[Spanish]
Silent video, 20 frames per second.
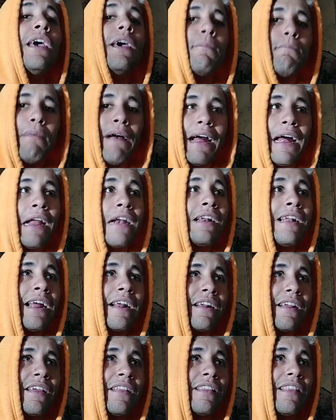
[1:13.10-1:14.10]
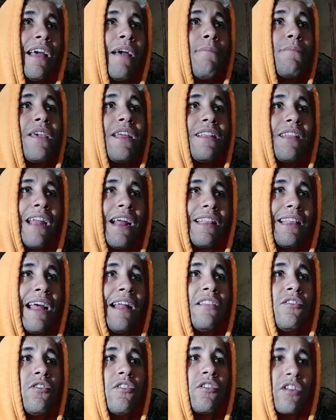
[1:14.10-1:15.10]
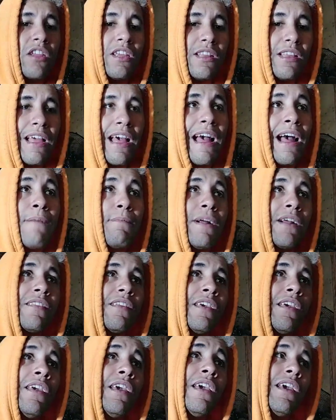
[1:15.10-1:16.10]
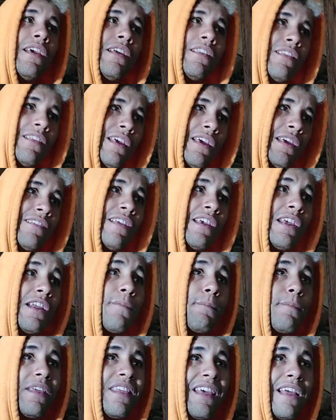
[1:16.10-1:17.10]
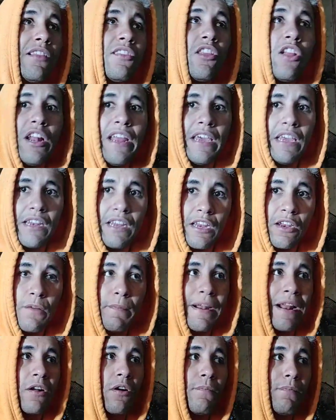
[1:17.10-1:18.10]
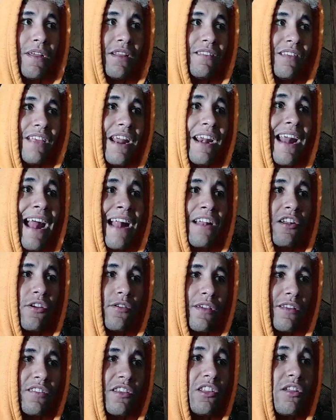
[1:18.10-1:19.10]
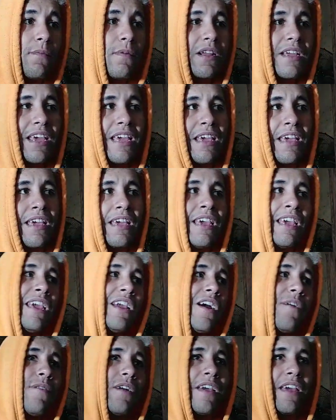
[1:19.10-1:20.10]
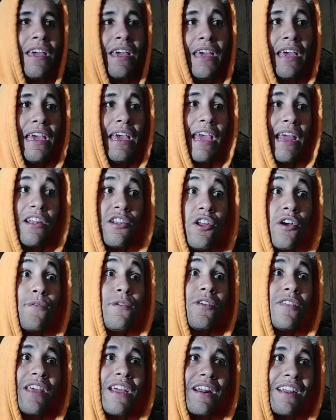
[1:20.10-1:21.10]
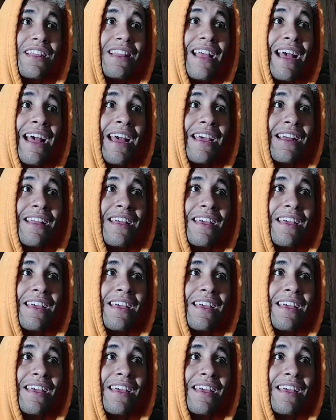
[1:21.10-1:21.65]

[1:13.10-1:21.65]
pagar la renta. Mientras tanto, Rita, aparte de seguir pidiéndole dinero para convencer al noviecito, porque es como que el novio de Rita,